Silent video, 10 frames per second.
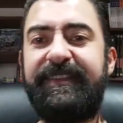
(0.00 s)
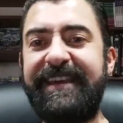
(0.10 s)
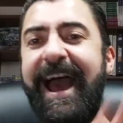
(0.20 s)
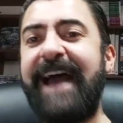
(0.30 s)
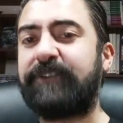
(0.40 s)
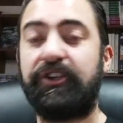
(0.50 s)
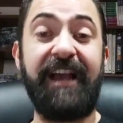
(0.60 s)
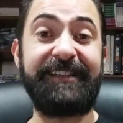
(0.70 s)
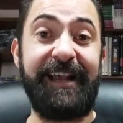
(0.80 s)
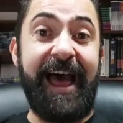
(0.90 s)
10, o
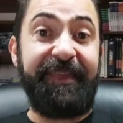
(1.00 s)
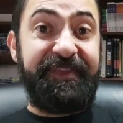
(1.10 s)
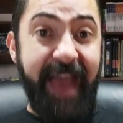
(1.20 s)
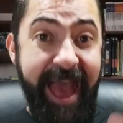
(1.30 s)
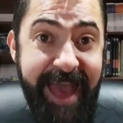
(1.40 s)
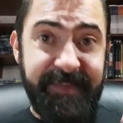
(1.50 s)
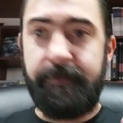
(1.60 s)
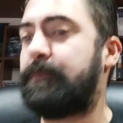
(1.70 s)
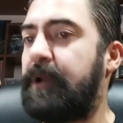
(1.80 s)
sea, es la 10,